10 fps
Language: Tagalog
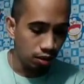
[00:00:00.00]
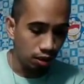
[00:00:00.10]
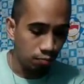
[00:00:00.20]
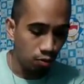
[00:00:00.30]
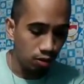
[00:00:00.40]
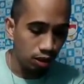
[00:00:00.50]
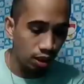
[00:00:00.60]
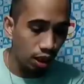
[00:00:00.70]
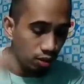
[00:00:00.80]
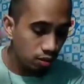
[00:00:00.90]
at 14
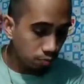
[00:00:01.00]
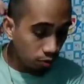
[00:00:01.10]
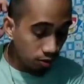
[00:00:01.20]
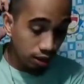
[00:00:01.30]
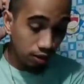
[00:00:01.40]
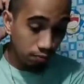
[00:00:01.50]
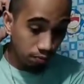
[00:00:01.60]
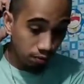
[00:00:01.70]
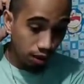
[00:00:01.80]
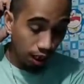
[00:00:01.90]
runners
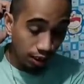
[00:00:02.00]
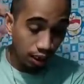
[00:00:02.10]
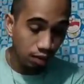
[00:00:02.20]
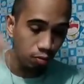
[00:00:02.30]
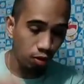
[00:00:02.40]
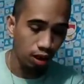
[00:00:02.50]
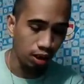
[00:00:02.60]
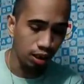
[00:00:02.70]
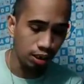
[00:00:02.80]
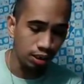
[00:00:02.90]
1400 po
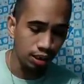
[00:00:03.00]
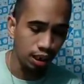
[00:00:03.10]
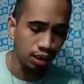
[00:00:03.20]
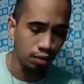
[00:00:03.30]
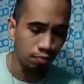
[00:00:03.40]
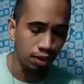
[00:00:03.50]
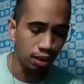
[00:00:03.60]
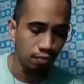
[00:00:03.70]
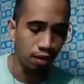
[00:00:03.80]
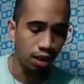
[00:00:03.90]
ang distansya pa
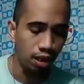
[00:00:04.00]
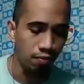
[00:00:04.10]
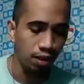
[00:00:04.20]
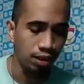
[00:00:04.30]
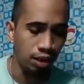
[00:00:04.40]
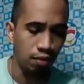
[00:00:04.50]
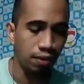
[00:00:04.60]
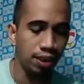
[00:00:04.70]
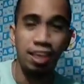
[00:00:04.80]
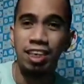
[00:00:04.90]
din mga kamaster
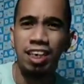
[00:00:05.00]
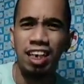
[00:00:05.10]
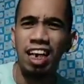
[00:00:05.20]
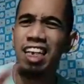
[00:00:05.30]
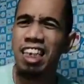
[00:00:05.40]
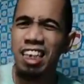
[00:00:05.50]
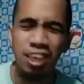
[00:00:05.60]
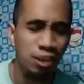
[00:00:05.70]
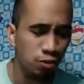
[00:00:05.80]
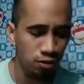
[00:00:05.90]
pasensya na
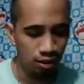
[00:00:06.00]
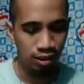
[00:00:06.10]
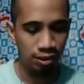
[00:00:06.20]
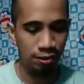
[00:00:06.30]
nalilito